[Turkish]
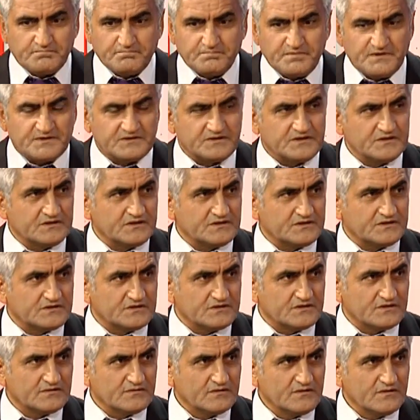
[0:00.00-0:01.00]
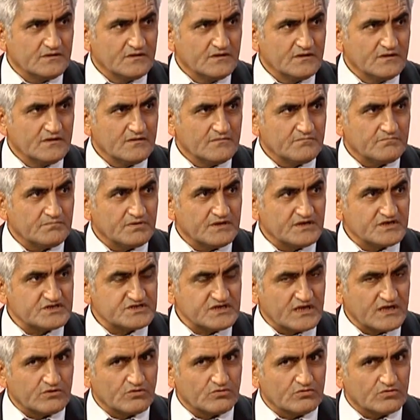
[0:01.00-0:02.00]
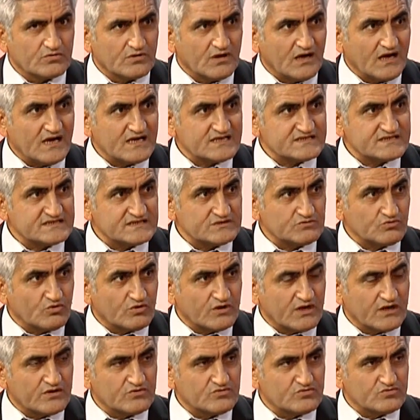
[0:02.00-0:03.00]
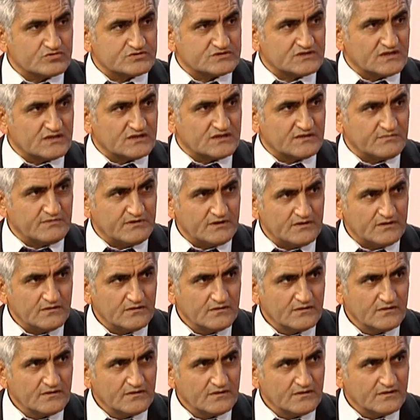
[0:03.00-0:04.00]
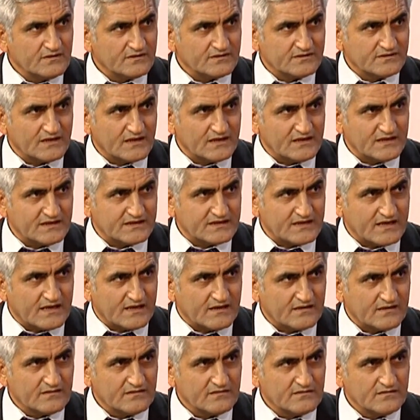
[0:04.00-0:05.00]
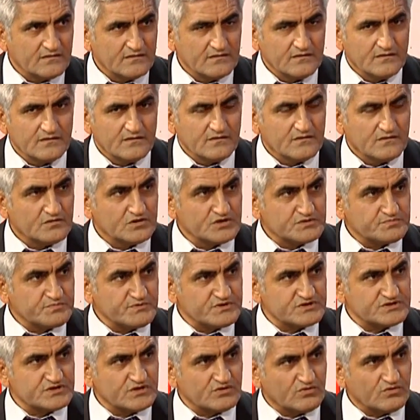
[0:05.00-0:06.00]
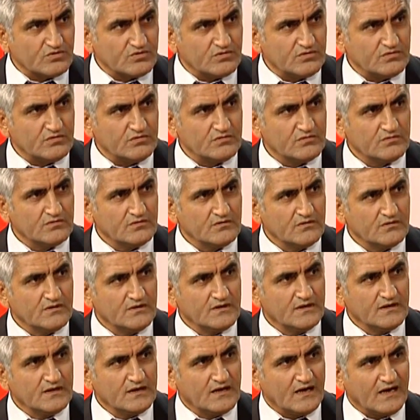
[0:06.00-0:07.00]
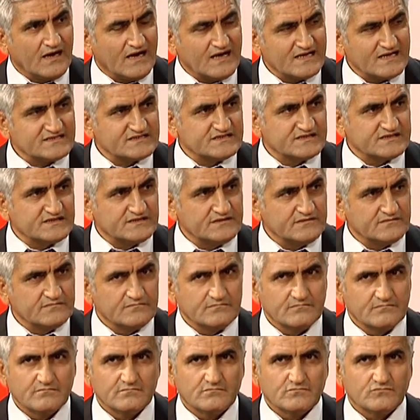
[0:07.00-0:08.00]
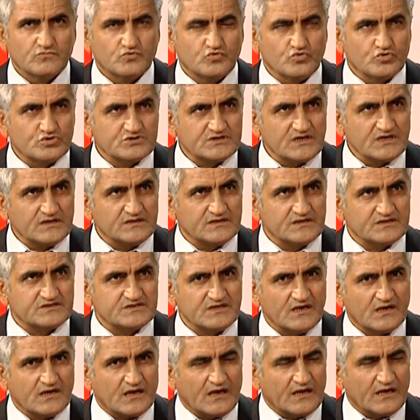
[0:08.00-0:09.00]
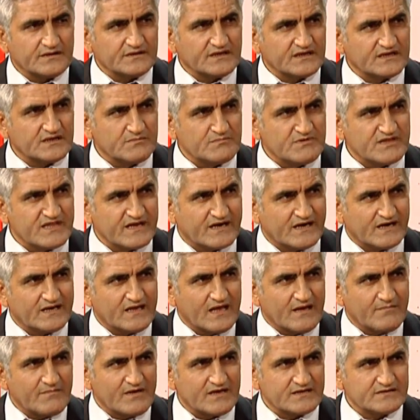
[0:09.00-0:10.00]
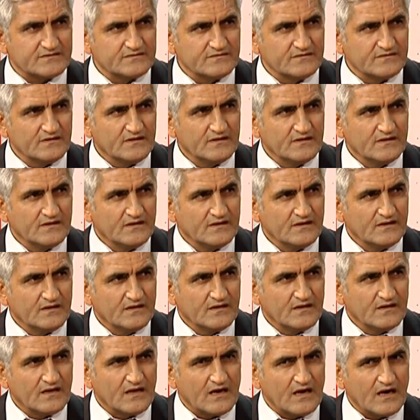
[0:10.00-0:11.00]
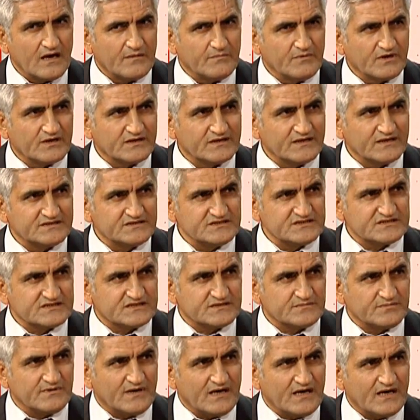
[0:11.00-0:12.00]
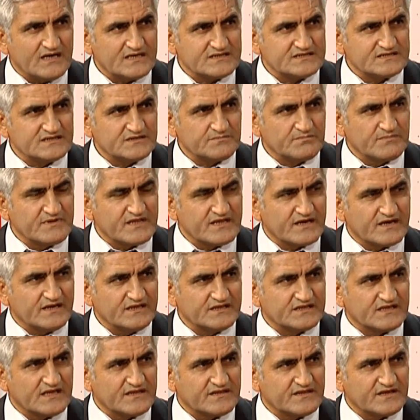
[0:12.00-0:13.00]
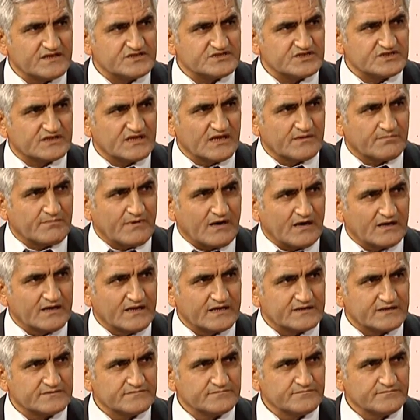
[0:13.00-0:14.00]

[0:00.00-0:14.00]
Bitti gitti. Perişan olur. Asit oranı yükseldi mi? Tehlike. Hiçbir şey o asit yükseldikçe kandaki minerali emer. Yani ee, mıknatıs gibi asit minerali kendine çeker bağlar.